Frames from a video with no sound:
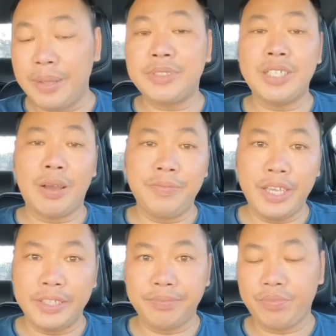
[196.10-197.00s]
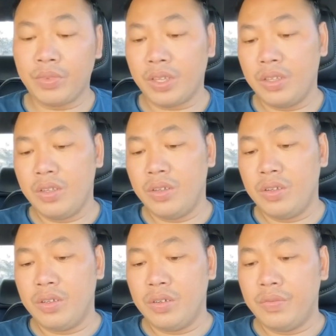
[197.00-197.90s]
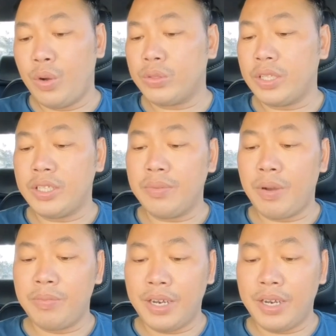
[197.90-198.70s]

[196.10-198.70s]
em xin đọc nha vụ tỉnh thất Bồng